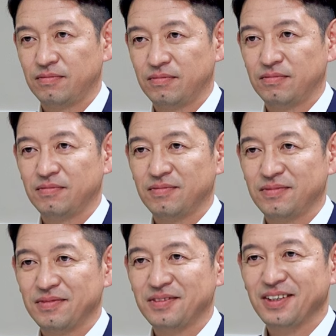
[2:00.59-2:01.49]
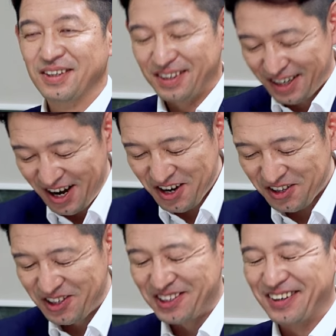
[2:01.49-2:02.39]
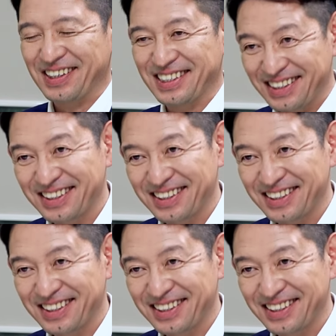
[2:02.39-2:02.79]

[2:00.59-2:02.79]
んの話をしてるんですね。ありがとうございます。